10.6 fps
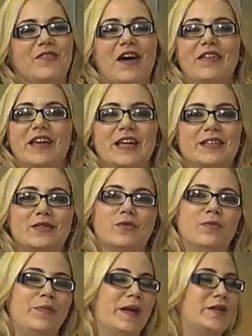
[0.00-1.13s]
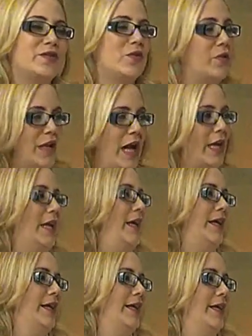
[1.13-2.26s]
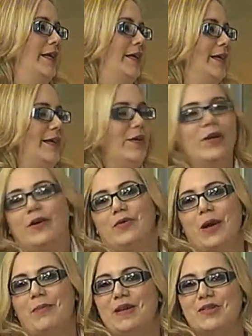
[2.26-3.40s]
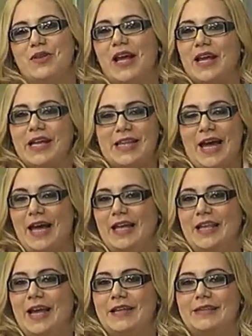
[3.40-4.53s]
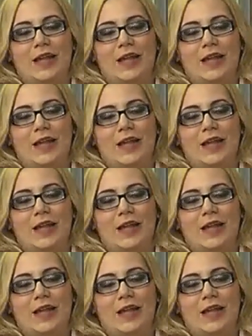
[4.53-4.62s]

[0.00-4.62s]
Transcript: Fabi es un personaje, es una personajeta, ella es